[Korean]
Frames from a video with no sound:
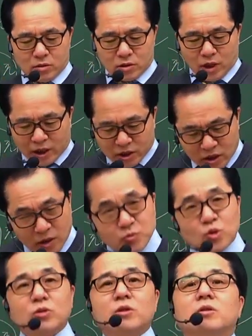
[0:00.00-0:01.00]
낮은
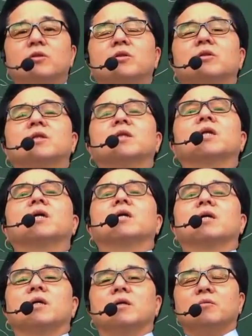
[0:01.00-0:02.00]
압력일
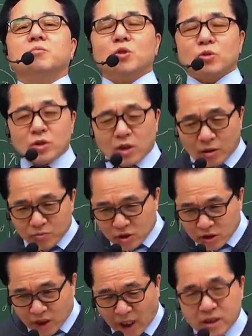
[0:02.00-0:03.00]
때, 비교적
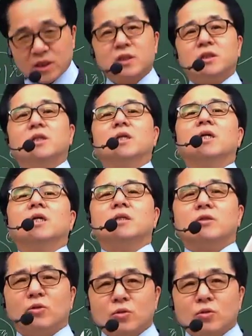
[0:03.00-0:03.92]
압력이 낮을 때